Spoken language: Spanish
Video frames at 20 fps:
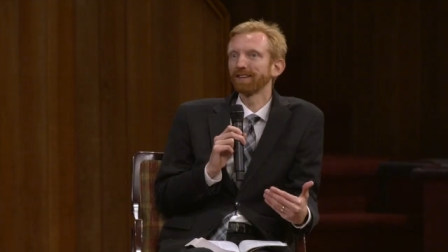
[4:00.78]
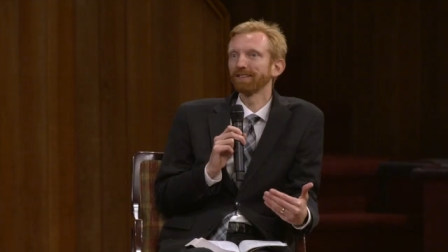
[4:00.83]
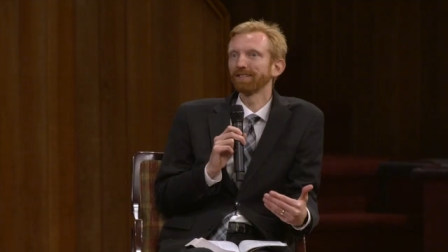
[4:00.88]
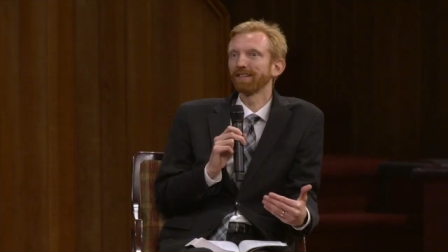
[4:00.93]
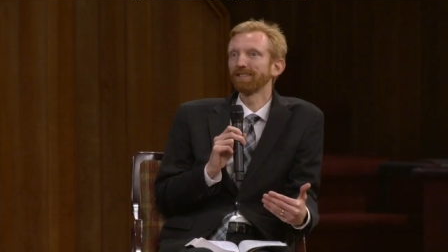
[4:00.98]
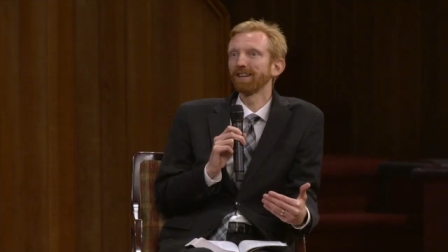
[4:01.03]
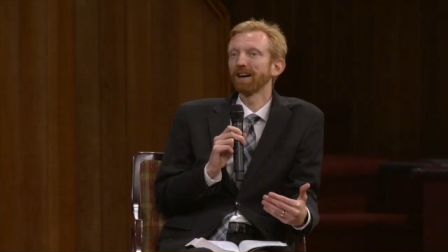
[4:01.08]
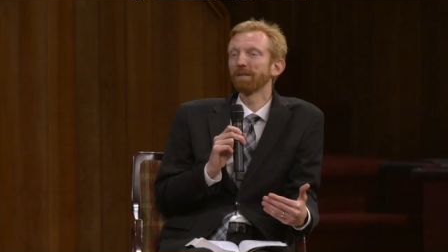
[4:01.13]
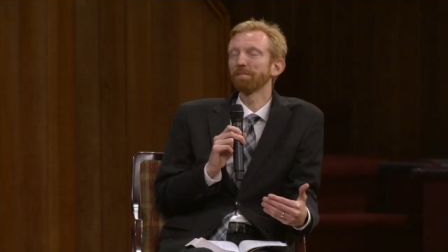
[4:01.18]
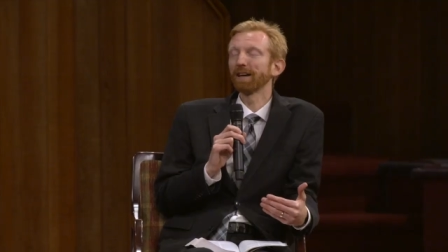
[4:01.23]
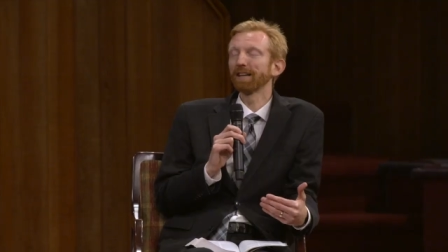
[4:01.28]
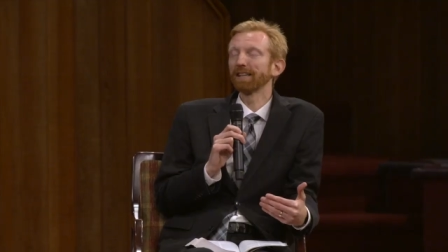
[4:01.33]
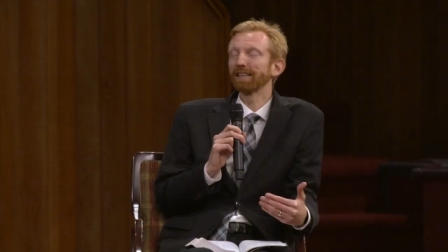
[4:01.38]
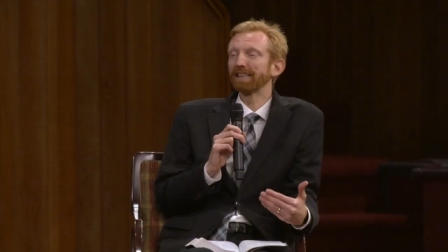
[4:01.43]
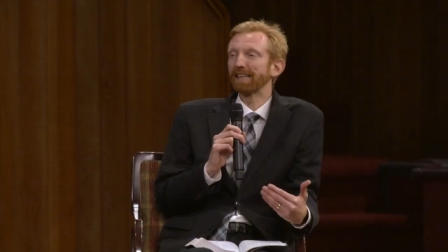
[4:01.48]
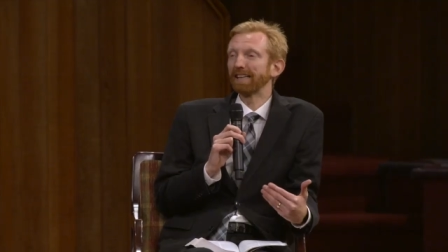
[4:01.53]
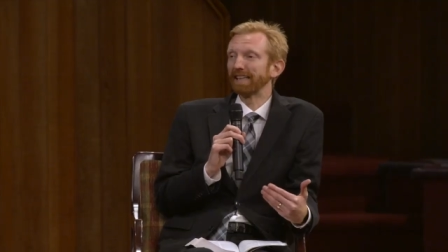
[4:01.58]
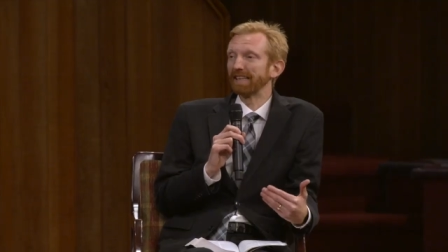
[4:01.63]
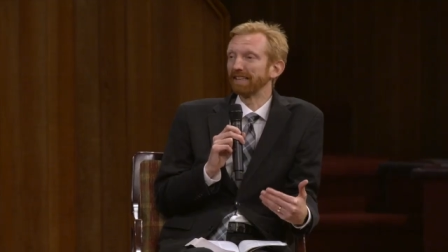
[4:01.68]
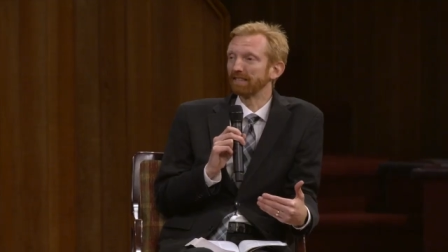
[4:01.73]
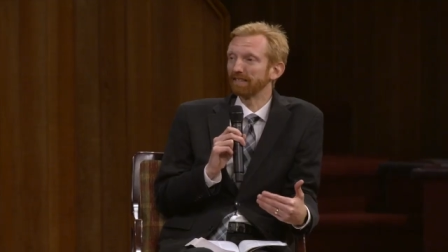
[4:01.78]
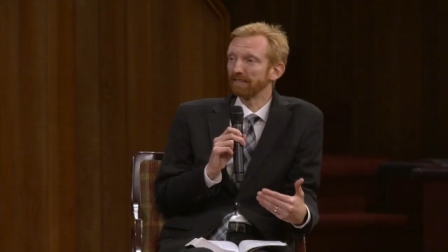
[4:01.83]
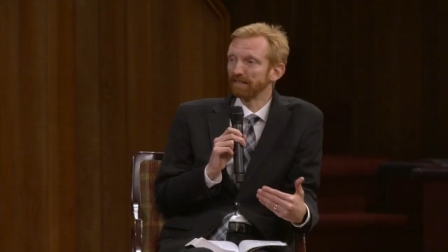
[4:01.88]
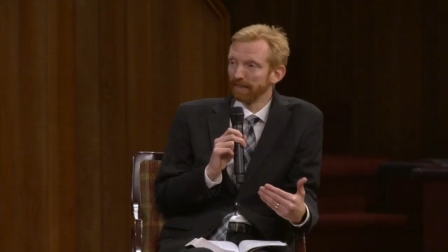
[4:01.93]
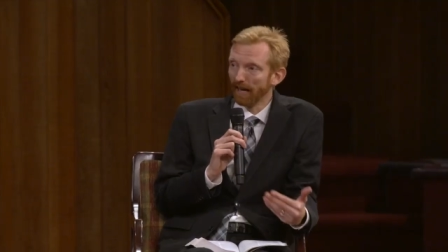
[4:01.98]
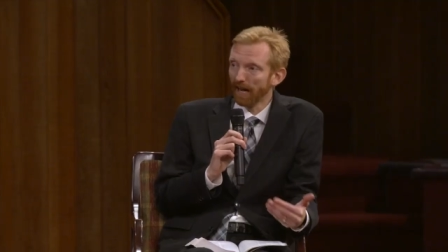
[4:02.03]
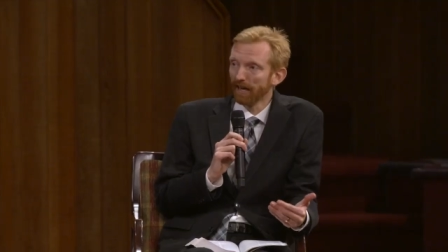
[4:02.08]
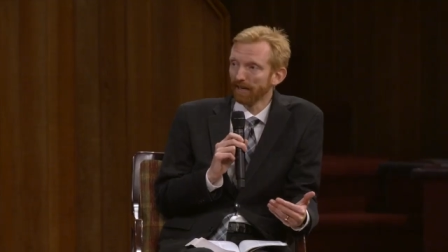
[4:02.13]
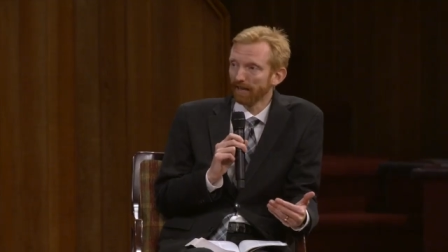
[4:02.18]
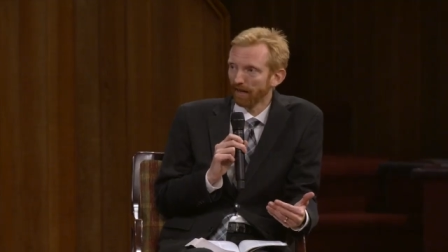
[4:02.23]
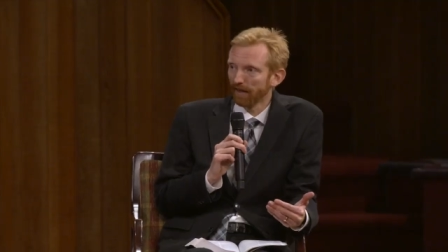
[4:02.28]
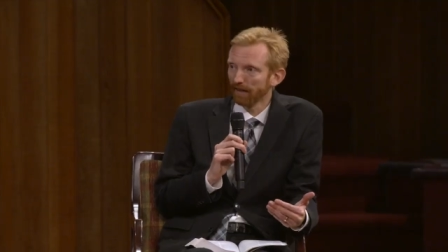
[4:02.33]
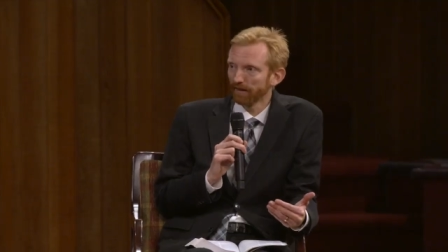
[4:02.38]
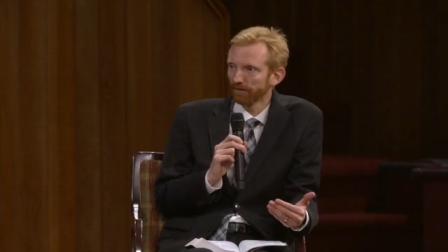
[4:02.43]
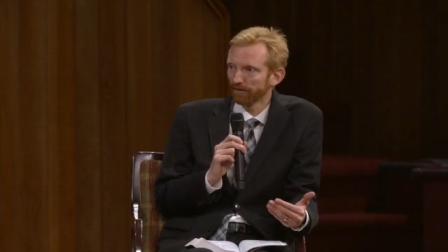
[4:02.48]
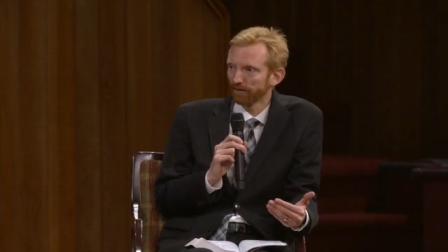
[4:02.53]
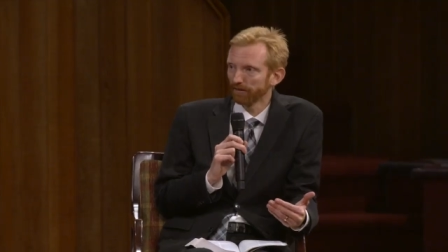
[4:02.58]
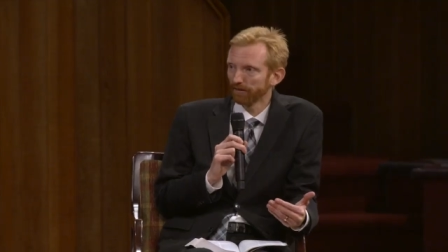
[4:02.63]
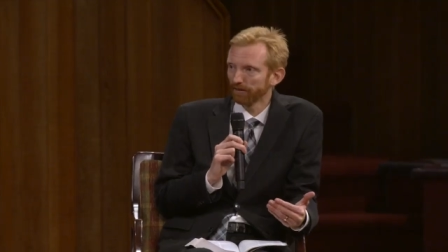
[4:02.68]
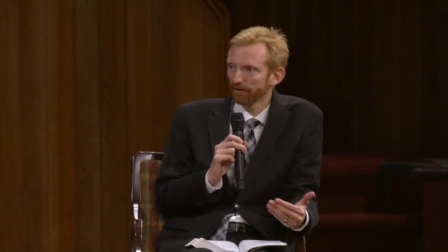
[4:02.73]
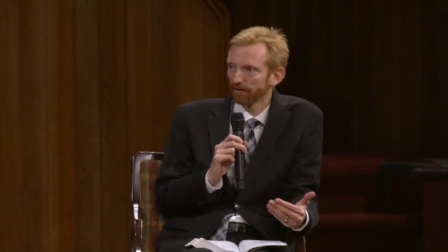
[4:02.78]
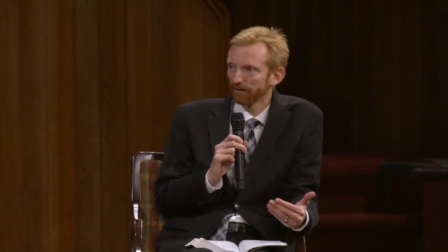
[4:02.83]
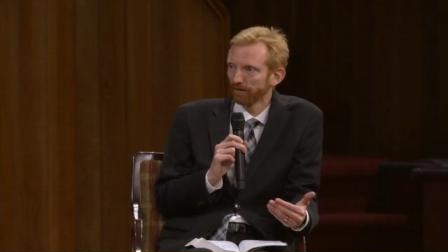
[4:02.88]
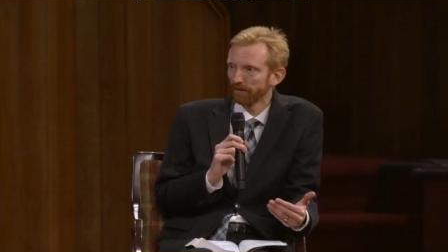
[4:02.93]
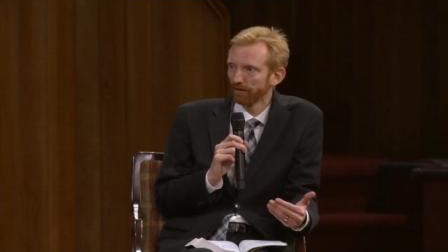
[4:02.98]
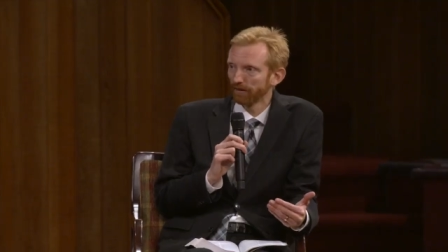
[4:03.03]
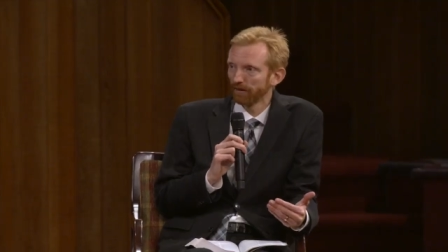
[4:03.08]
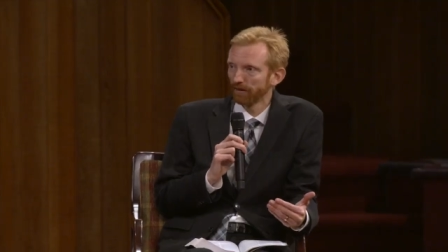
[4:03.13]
que se llaman cristianas